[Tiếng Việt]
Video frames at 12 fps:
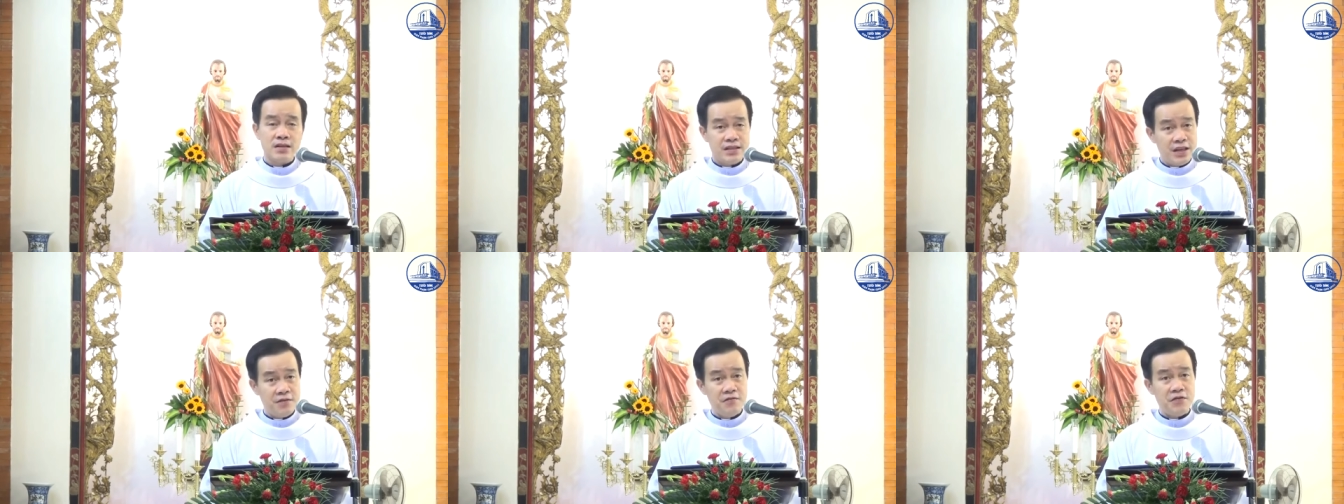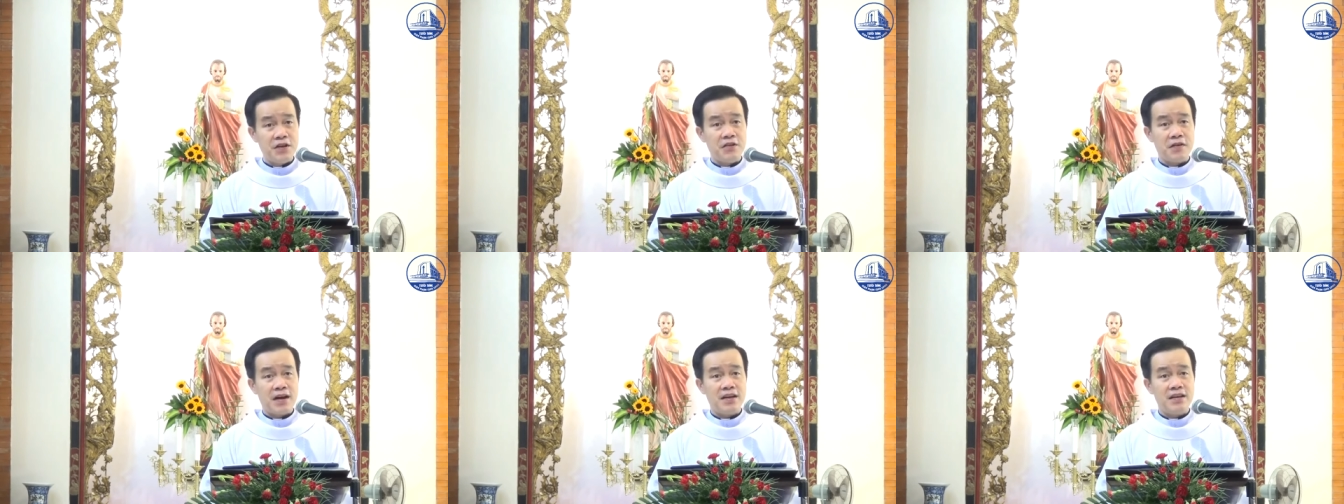chính vì
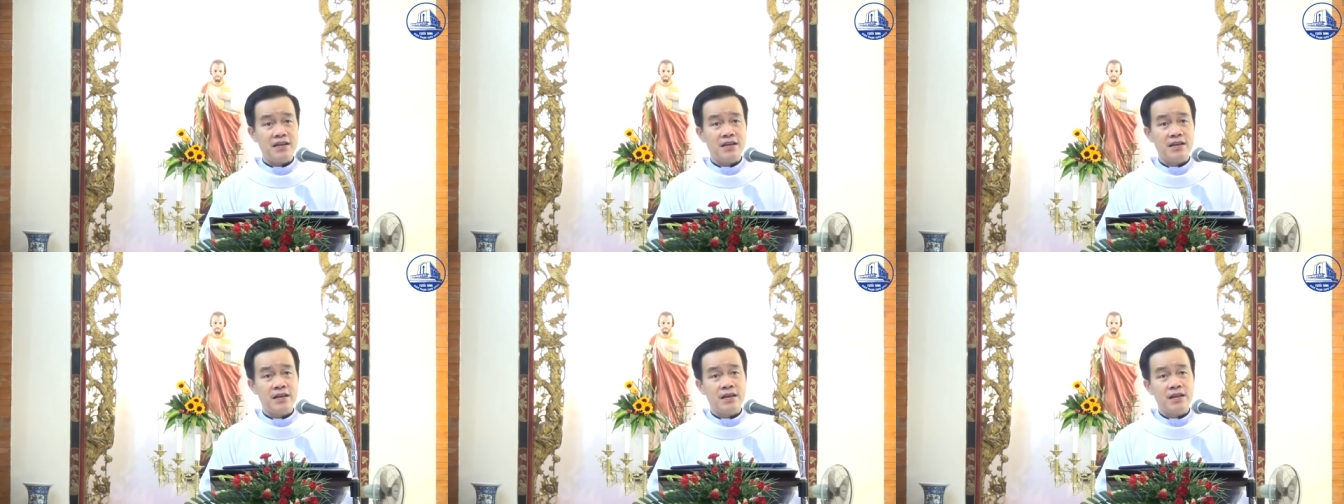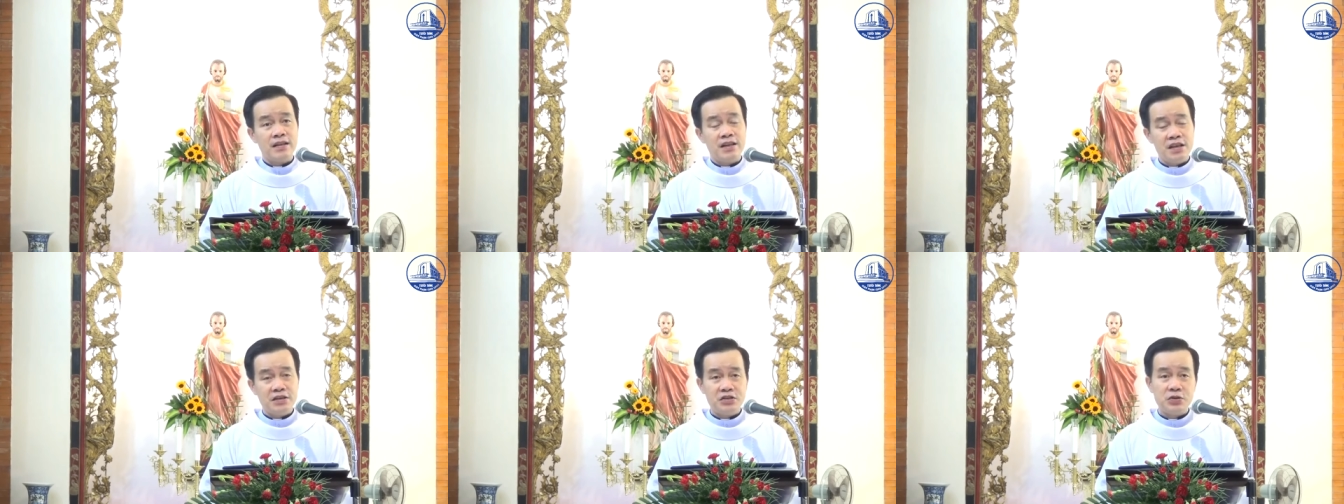vậy
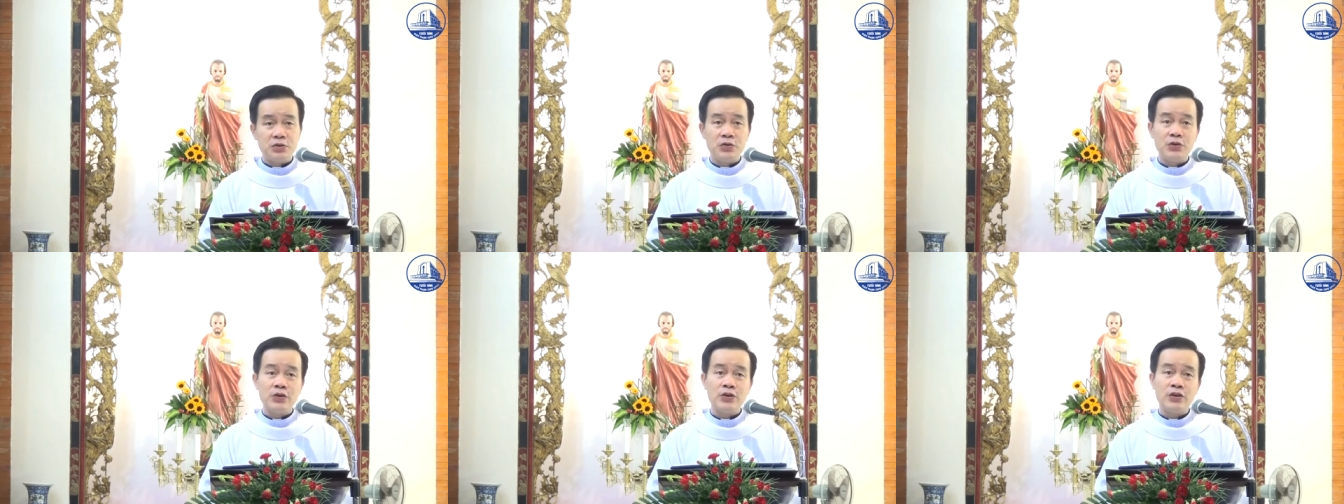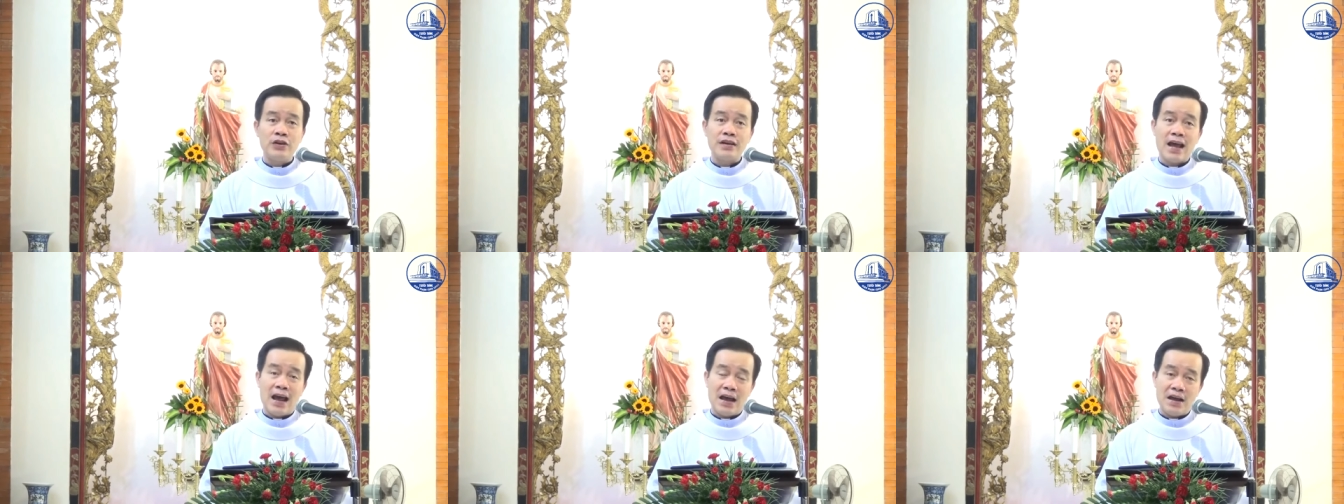thiên chúa
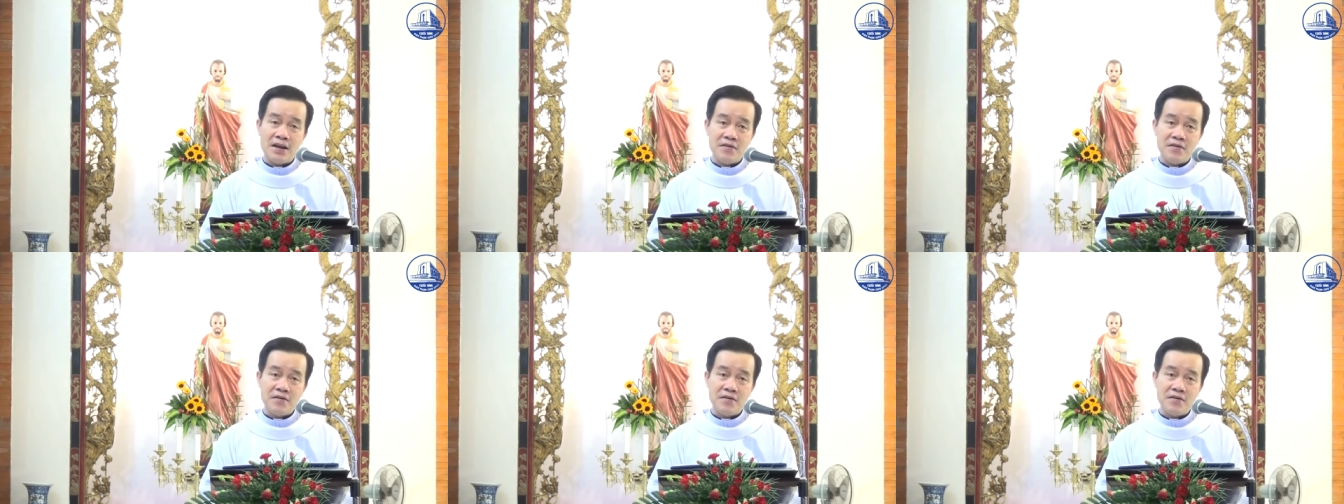đã